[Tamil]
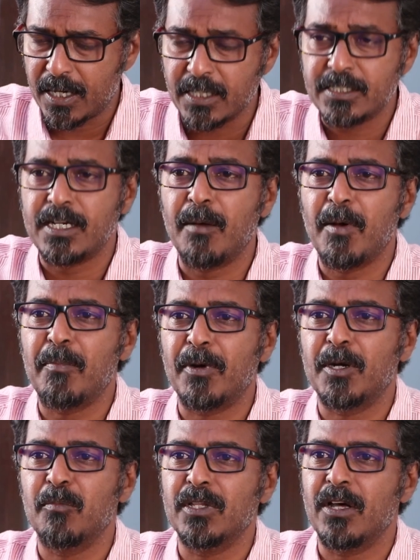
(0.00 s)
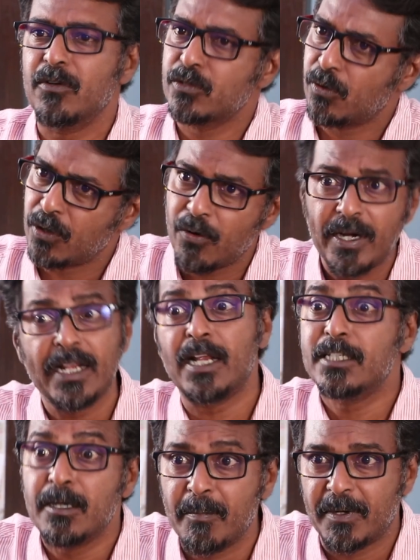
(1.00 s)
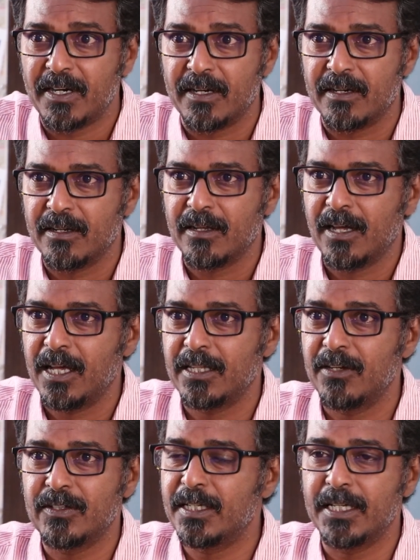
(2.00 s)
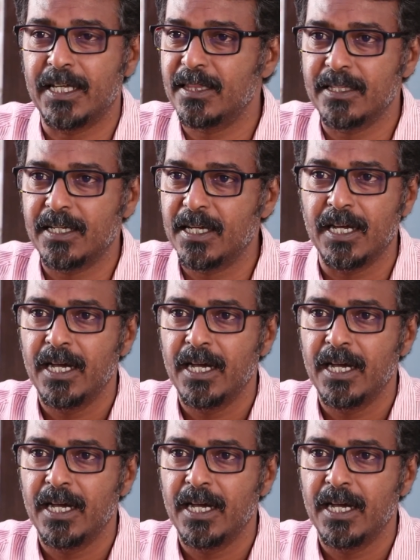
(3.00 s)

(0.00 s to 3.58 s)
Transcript: ராஜினாமா பண்ணும்போது அவர் சொன்ன உடனே ராஜினாமா பண்ணிட்டார் அதில் வந்து எந்த